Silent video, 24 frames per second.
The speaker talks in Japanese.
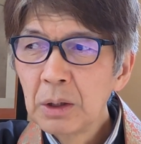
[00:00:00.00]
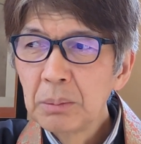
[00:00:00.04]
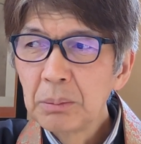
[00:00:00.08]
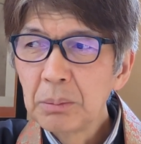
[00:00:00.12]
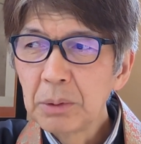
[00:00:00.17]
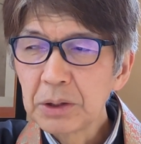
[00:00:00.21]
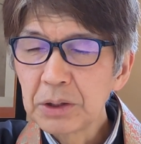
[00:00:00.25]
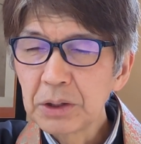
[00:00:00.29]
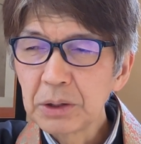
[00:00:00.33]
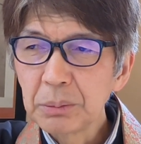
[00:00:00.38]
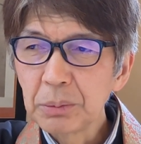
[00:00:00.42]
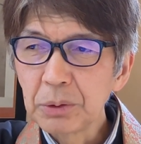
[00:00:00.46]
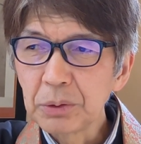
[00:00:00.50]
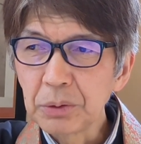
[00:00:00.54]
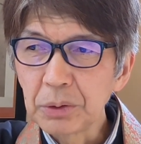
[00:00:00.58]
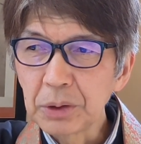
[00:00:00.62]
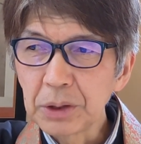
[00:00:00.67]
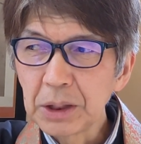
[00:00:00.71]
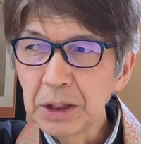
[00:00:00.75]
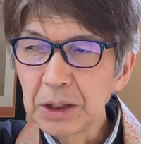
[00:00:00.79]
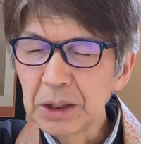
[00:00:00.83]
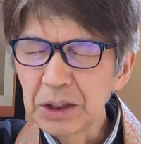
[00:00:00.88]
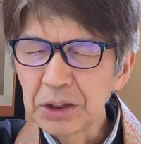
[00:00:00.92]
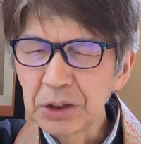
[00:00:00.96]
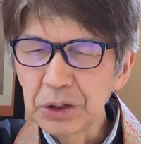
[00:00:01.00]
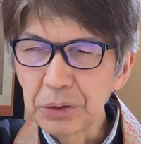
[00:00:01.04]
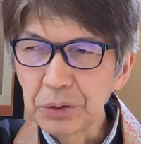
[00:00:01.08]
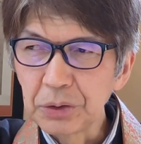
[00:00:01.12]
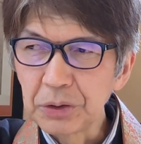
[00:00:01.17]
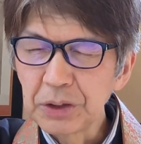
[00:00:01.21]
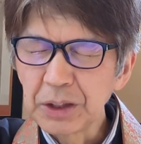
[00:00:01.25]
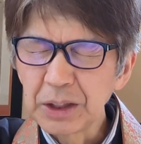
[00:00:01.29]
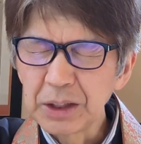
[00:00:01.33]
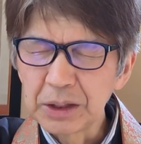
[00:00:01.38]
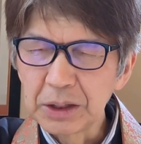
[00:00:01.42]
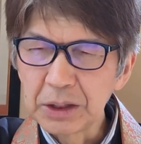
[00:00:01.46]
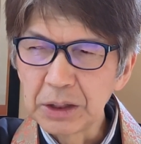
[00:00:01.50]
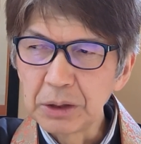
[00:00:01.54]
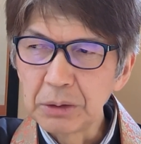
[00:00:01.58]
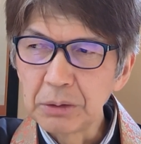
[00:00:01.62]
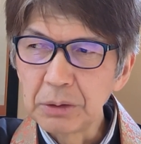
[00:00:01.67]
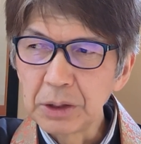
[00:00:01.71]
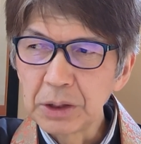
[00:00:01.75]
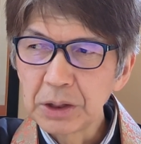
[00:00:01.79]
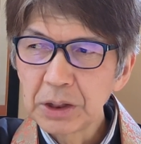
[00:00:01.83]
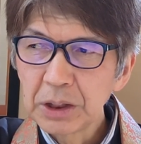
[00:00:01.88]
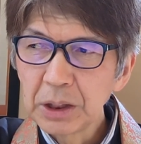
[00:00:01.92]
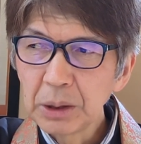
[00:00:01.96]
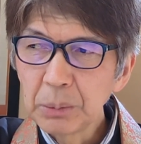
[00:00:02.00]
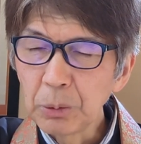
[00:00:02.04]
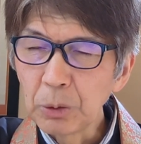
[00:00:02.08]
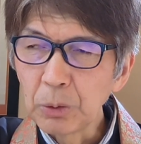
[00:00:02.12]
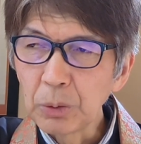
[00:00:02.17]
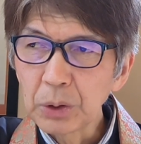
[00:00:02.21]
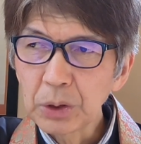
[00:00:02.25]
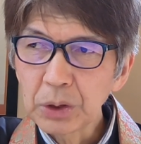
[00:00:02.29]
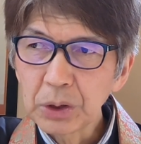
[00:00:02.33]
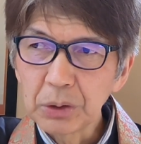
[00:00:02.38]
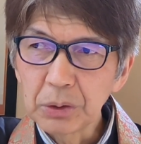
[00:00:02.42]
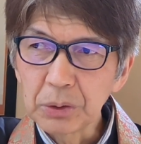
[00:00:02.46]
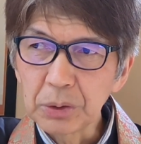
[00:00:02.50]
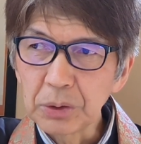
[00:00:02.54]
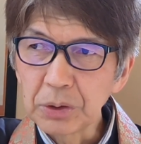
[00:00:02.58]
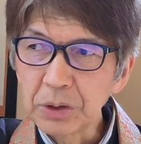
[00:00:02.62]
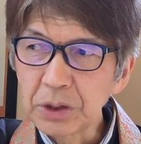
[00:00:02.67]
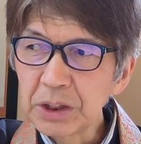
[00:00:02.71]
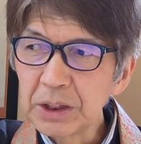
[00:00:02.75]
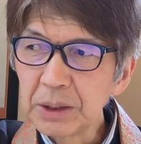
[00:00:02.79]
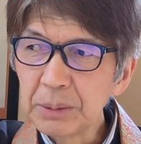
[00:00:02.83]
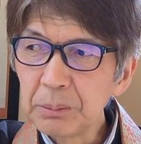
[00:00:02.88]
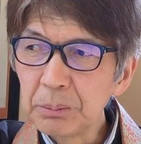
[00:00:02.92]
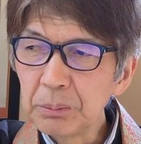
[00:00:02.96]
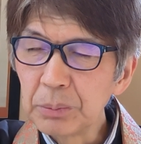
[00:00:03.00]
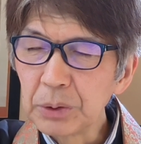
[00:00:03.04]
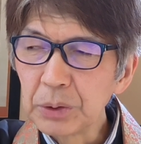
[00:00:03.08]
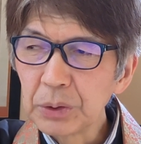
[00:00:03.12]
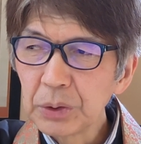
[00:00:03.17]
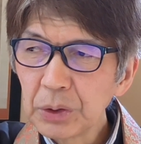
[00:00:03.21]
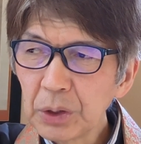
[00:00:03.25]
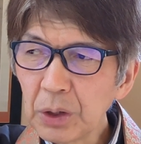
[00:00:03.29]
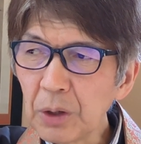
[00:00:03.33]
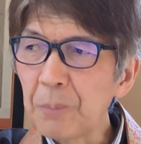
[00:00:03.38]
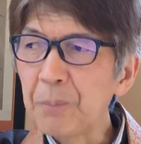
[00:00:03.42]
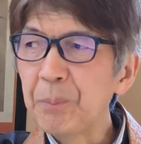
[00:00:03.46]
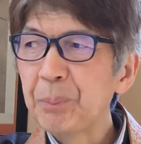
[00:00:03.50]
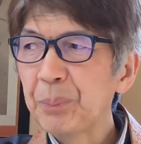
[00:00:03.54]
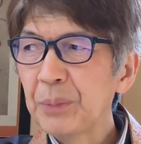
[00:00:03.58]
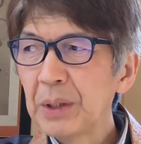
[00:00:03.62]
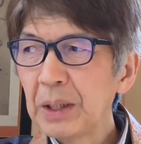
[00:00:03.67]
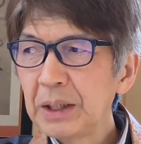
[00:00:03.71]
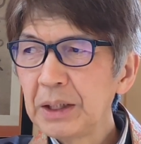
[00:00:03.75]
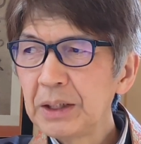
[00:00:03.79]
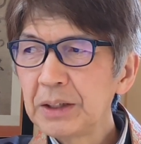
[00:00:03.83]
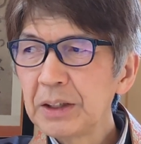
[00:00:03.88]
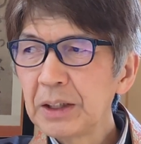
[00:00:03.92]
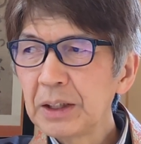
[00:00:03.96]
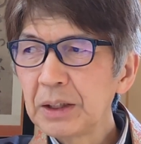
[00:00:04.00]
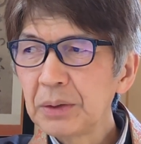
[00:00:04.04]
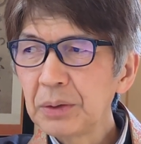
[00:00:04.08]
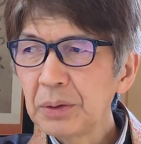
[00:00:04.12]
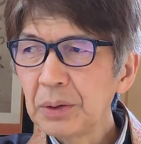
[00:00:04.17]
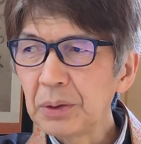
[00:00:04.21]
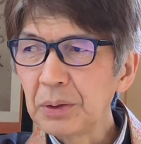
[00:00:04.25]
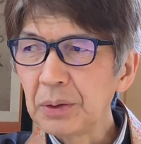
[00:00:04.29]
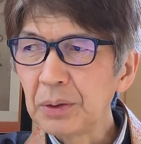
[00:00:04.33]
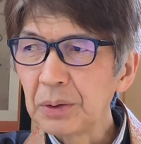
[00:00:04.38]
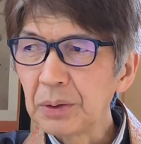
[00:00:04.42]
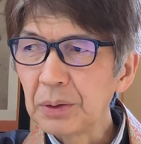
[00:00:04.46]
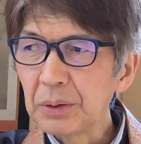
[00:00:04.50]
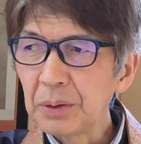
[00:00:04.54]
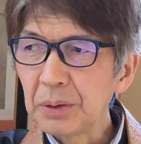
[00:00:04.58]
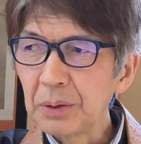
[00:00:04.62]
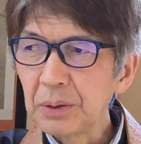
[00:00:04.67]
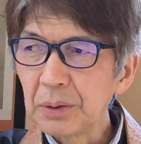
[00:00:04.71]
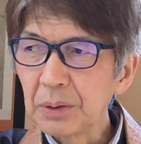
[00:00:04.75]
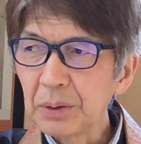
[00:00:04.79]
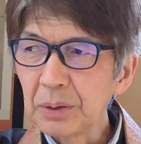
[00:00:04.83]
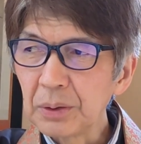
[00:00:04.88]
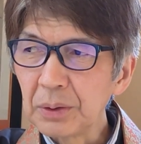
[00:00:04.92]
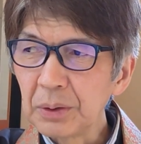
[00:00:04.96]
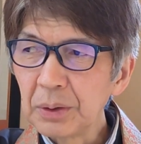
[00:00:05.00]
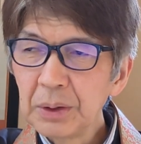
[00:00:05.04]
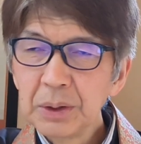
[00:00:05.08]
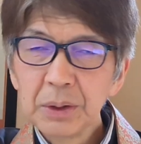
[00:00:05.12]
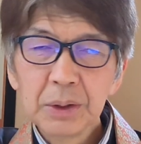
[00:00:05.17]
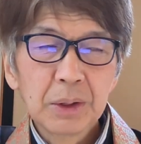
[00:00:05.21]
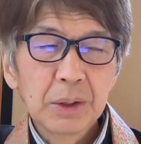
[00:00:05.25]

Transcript: 松本慶章さんに言わしても京都新聞の以前の、